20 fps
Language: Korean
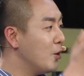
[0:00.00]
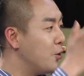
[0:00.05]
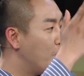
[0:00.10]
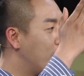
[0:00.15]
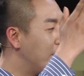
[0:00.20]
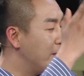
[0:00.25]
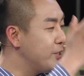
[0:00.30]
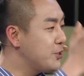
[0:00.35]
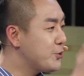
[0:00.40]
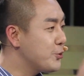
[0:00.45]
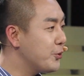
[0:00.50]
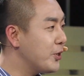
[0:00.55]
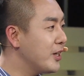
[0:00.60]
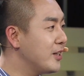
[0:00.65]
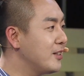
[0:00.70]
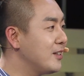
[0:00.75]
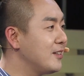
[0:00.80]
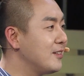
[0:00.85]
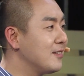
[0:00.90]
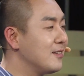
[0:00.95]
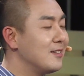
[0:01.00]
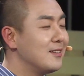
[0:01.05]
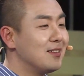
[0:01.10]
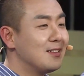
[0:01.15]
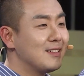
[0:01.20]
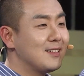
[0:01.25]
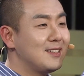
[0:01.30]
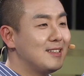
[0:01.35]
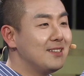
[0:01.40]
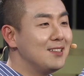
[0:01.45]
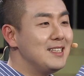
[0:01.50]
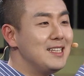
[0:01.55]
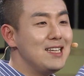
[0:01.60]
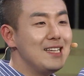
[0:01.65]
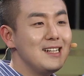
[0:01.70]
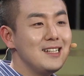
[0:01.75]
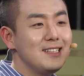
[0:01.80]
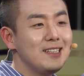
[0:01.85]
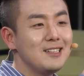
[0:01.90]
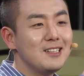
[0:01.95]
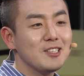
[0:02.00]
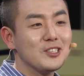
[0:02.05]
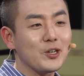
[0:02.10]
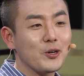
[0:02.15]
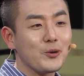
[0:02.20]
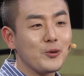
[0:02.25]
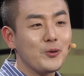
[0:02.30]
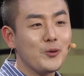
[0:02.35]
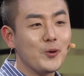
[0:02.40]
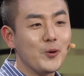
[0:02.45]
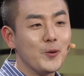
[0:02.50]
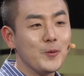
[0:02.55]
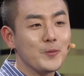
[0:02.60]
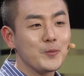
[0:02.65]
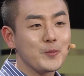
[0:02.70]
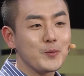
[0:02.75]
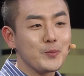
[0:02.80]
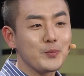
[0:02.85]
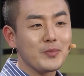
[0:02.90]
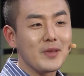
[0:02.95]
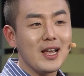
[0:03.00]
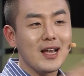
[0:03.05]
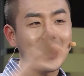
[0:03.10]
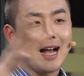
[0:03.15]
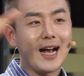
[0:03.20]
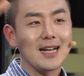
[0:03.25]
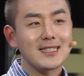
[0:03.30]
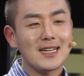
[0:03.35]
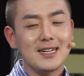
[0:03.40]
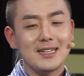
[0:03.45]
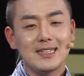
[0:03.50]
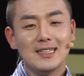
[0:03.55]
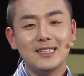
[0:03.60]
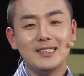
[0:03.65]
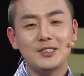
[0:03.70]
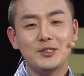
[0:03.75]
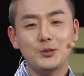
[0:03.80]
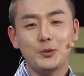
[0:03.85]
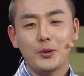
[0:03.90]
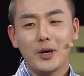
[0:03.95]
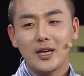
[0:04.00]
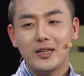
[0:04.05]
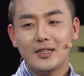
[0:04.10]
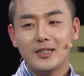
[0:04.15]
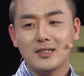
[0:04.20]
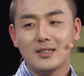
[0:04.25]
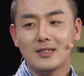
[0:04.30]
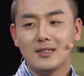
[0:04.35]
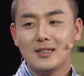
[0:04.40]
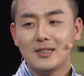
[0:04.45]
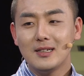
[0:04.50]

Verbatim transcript: 왼쪽에는 그 일들을 적고 가장 끝쪽에는